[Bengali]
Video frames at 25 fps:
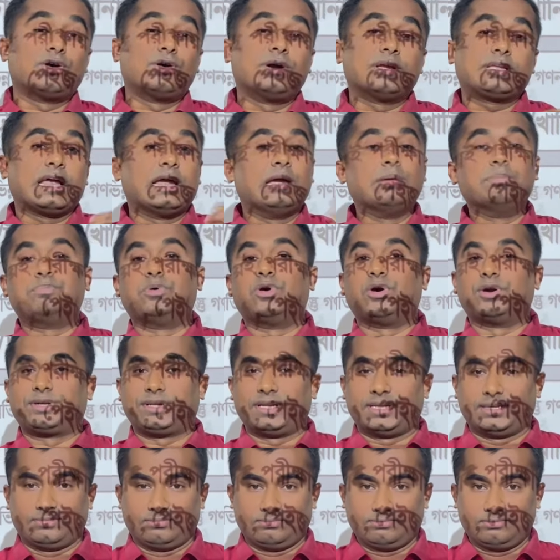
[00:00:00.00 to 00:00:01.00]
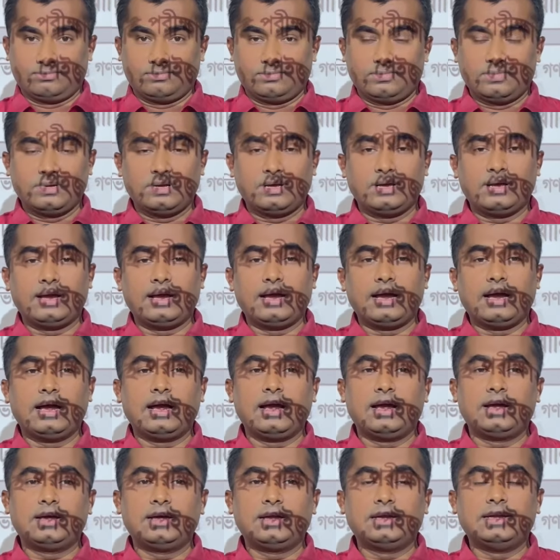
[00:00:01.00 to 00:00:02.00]
কেন এটা ইম্পর্টেন্ট
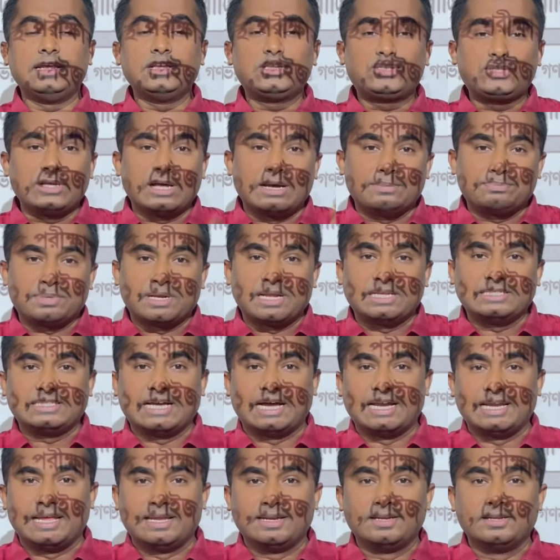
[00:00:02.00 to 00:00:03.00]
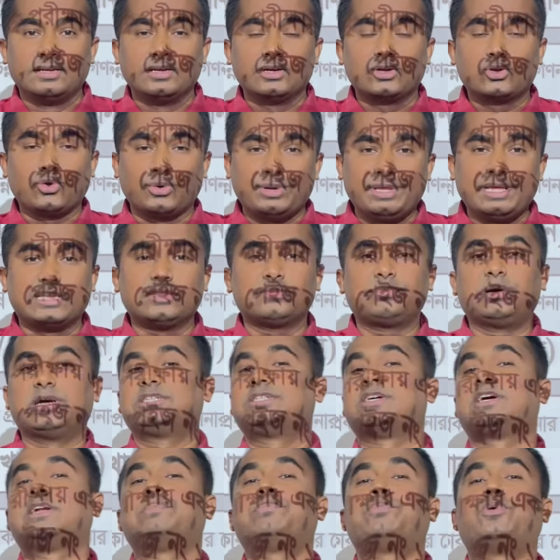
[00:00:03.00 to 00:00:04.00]
নিশ্চয়ই আপনারা জানেন কোরিয়ান
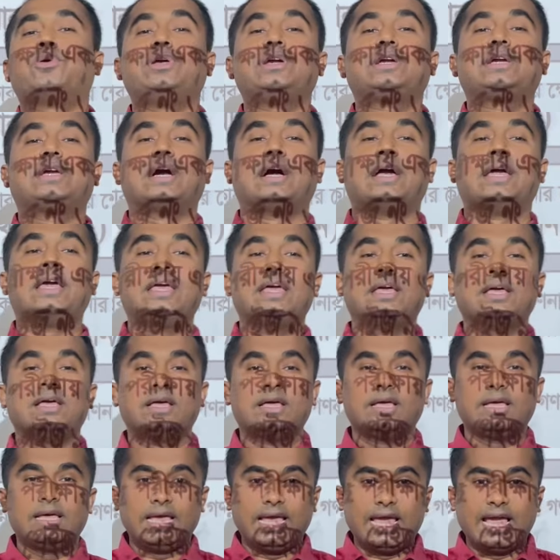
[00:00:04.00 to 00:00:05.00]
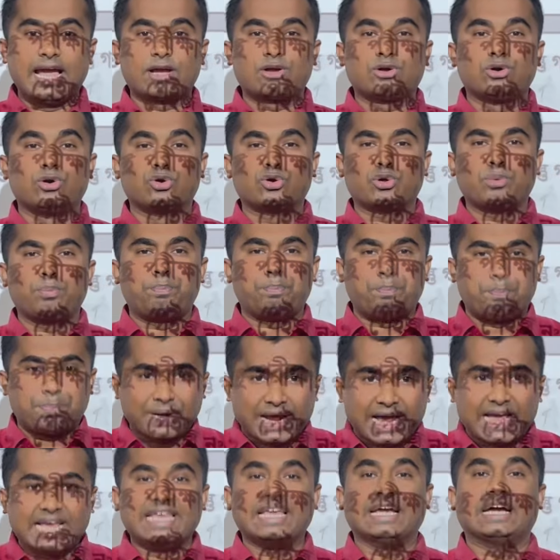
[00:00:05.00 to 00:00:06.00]
ভাষার পরীক্ষায় একক
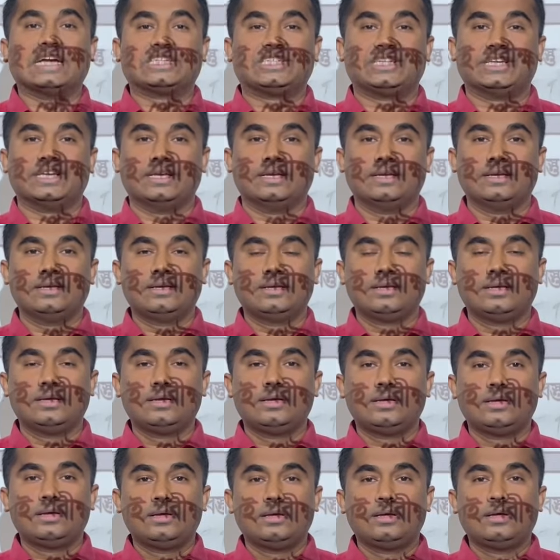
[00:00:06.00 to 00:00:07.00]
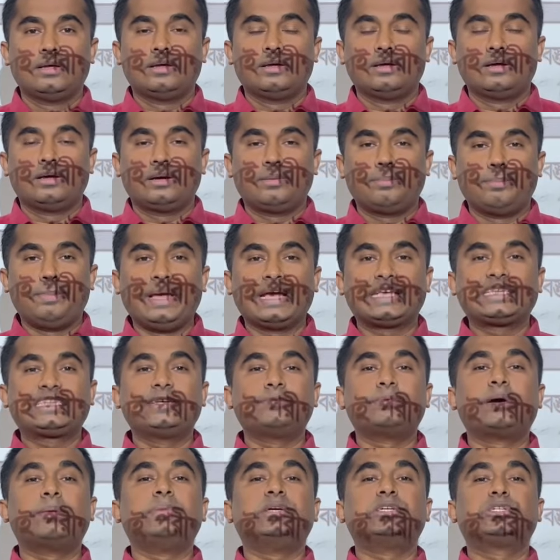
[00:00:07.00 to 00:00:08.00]
প্রায় আসে
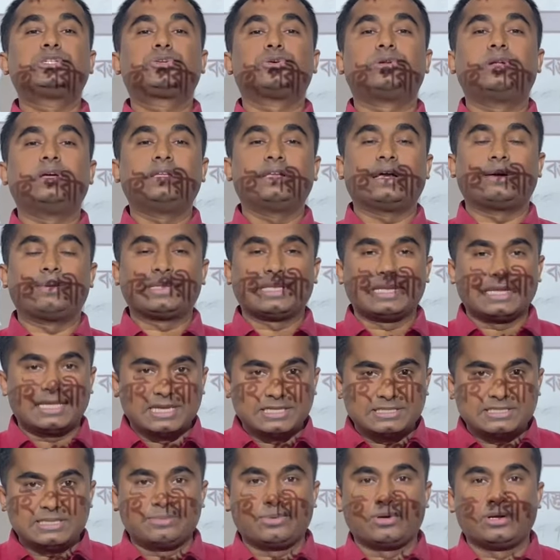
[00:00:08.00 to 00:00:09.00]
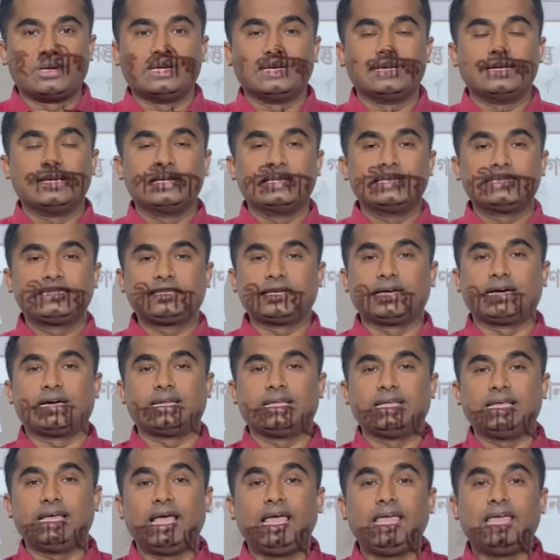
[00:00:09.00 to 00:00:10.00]
ম্যাক্সিমাম স্টুডেন্ট আমাদেরকে এসে বলে
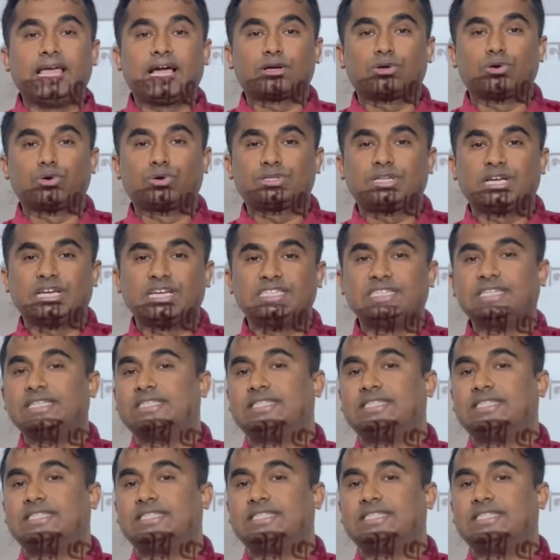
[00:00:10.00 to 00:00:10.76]
স্যার এই এককটা